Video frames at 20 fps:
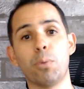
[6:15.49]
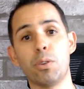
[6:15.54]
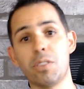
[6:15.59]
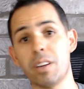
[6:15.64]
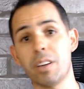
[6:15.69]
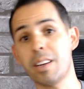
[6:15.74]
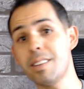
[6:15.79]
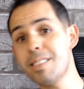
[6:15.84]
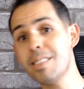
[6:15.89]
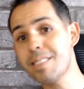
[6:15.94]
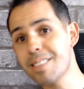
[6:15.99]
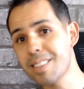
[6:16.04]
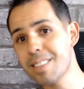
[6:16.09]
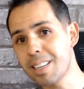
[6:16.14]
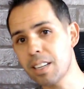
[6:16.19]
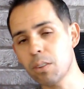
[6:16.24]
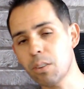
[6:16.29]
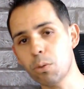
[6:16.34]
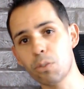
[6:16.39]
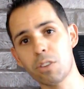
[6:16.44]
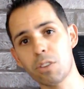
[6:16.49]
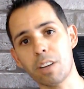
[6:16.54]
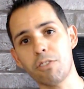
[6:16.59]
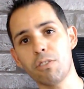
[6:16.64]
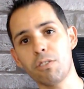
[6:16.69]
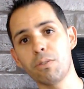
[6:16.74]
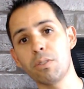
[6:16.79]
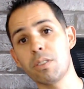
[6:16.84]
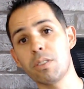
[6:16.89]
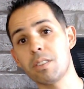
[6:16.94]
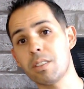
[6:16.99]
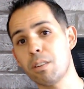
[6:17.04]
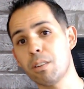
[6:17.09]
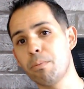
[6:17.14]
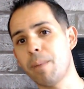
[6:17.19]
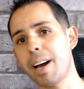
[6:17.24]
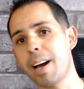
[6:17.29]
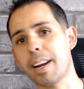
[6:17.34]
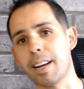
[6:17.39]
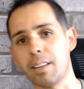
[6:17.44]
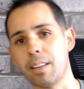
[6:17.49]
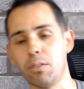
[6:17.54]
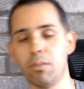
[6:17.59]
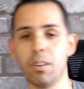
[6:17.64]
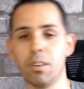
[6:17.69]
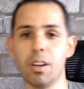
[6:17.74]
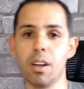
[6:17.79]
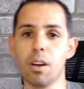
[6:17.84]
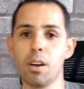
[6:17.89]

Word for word: pois aí sim os ativos estão baratos.